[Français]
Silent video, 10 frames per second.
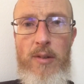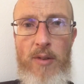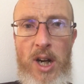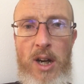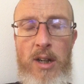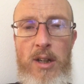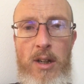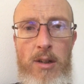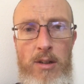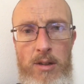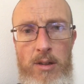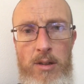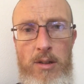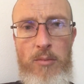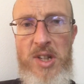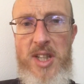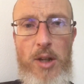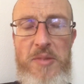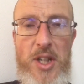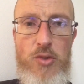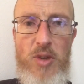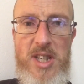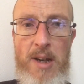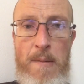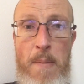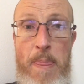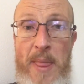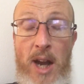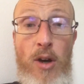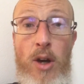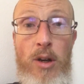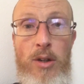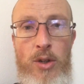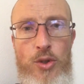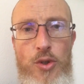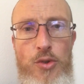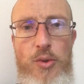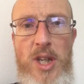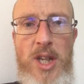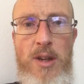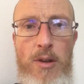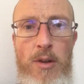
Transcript: Voilà, moi c'est comme ça que je vois ça. Alors je suis